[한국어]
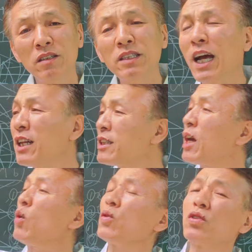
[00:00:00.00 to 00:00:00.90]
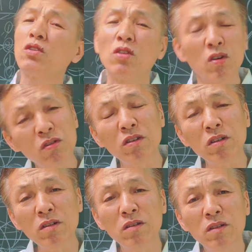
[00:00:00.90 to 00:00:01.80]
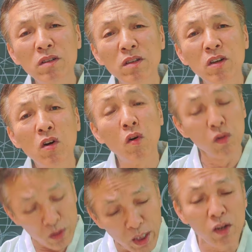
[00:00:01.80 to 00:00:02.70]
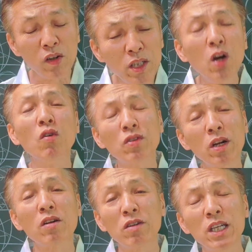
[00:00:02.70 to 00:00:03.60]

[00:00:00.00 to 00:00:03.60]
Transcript: 딸이 사고 쳐서 어? 어떻게 할 거냐고 어떻게 할 거야?